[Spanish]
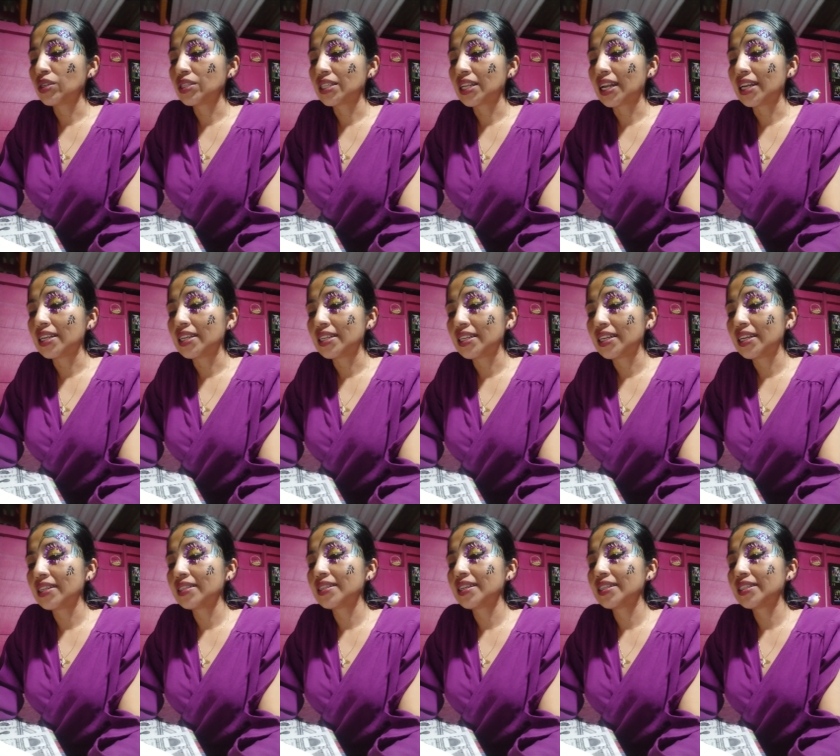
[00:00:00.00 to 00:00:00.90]
nuestra
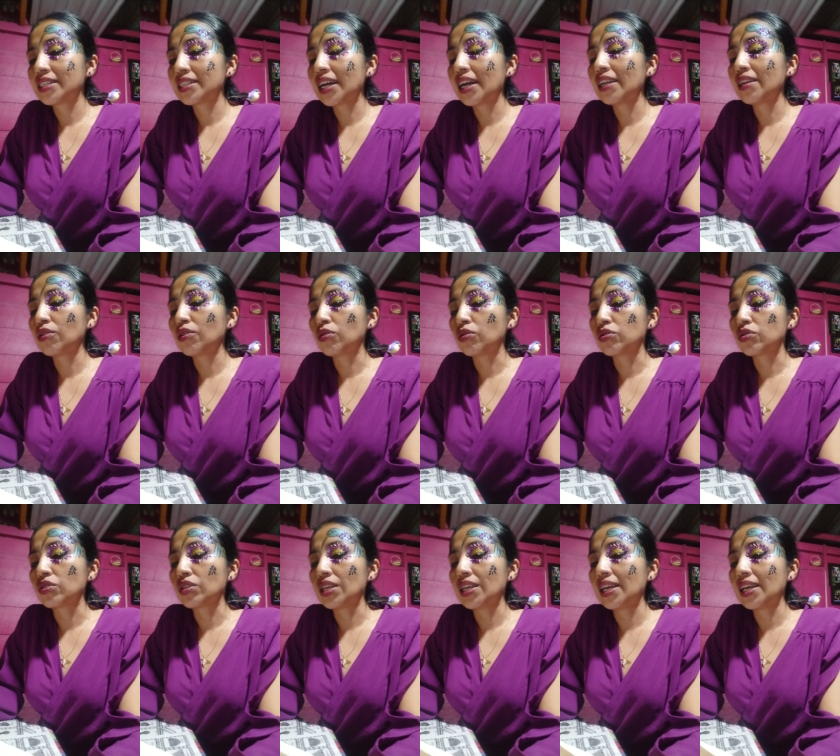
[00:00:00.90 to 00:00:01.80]
niñez de
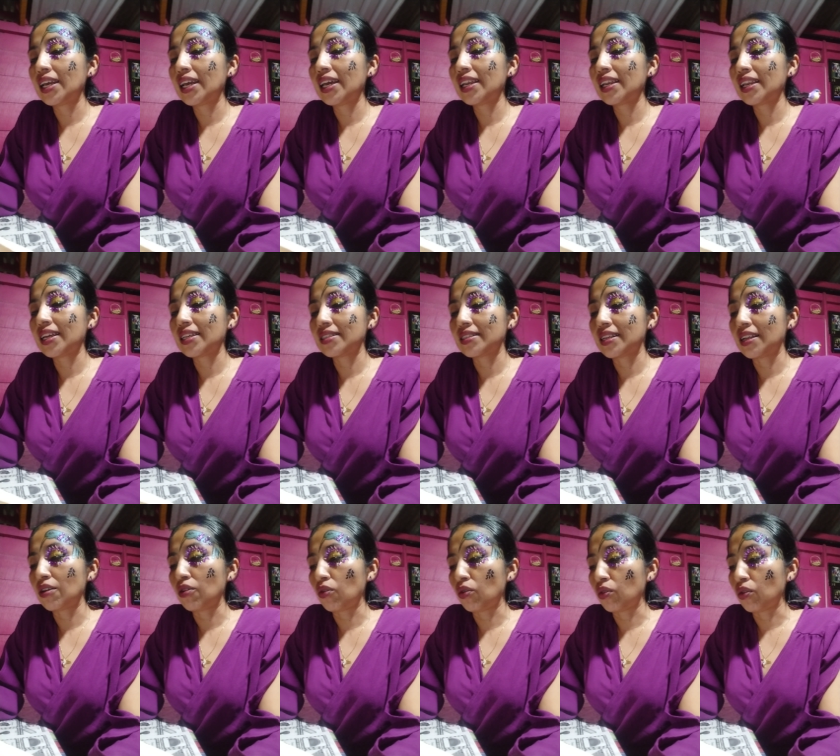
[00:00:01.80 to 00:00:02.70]
charcos y guerras
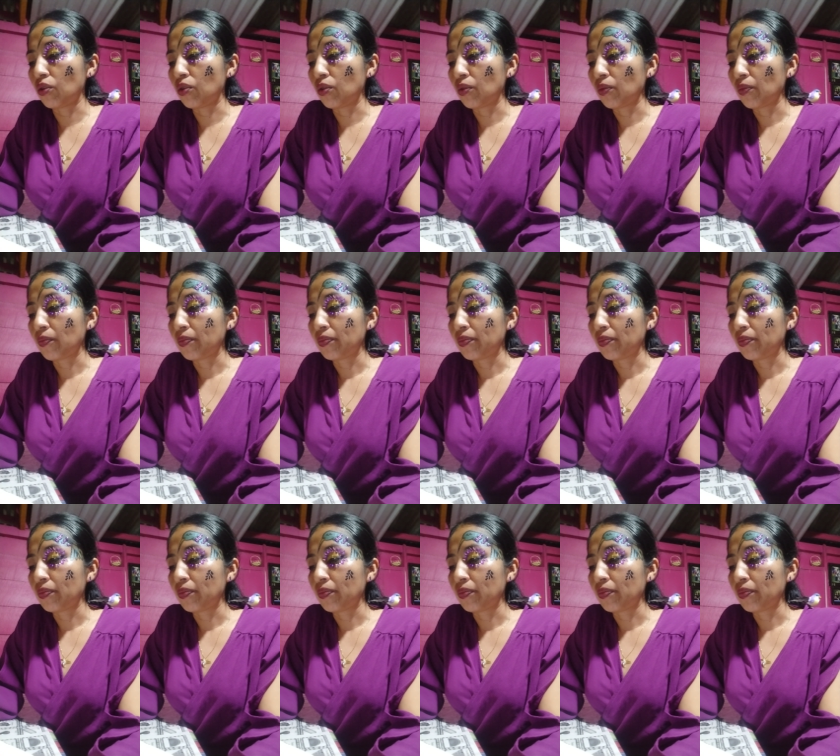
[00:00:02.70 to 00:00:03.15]
de lodo.